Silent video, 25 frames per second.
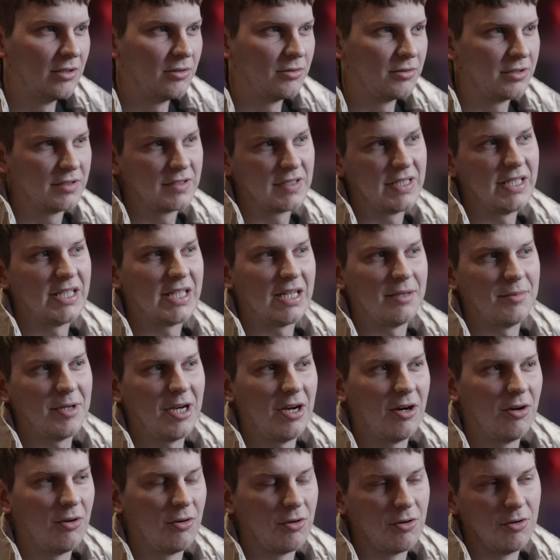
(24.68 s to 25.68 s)
Und es geht
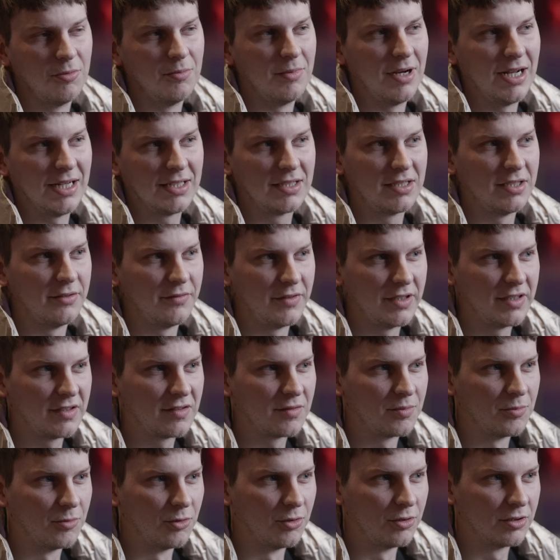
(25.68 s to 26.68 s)
aber auch um
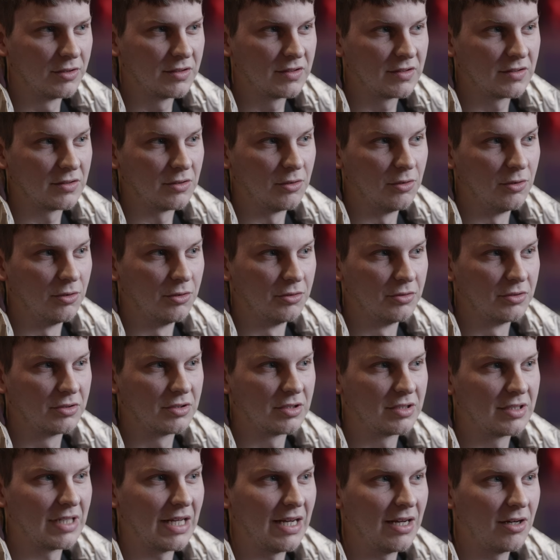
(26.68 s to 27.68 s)
Aktivismus
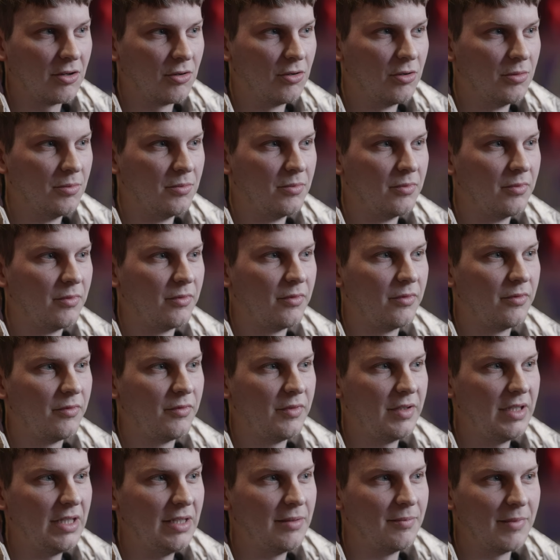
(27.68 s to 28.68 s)
und darum,
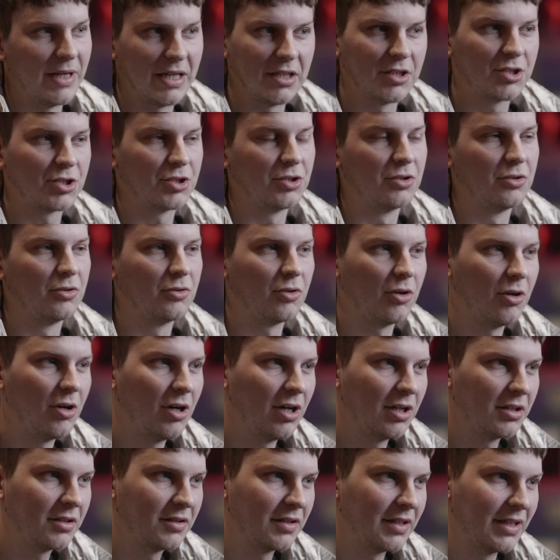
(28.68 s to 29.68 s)
wie Menschen
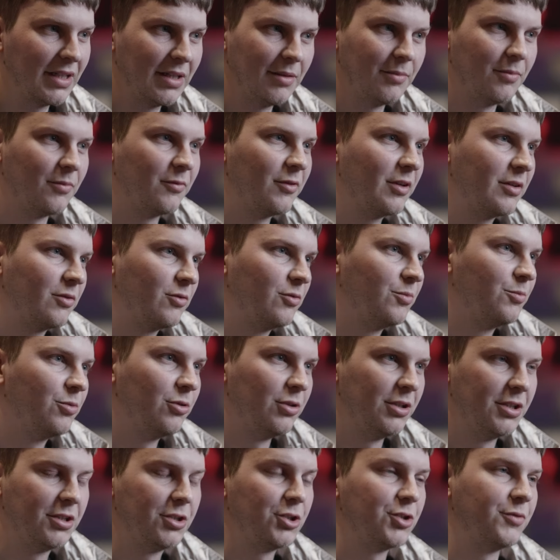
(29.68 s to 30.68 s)
dort eben versuchen,
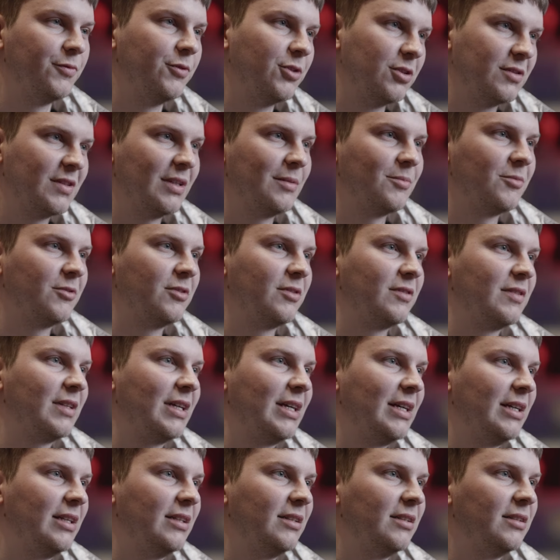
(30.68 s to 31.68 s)
politisch wirksam zu
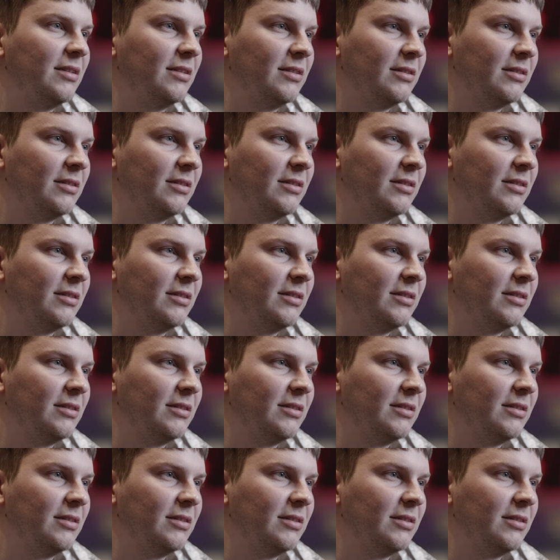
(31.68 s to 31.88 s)
sein.